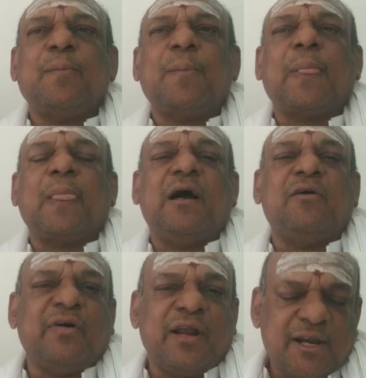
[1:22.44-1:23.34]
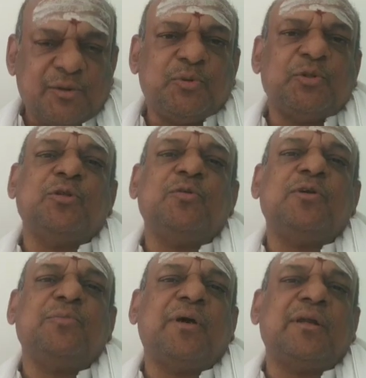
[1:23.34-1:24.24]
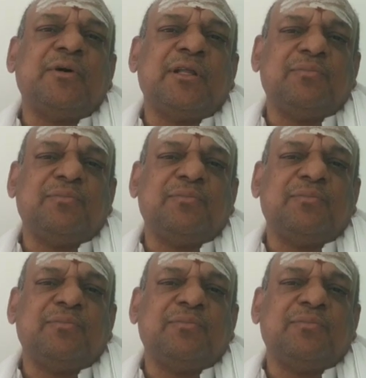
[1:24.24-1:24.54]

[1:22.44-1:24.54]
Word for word: ఆ ఫలాన్ని పొందేది కూడా పరమాత్మే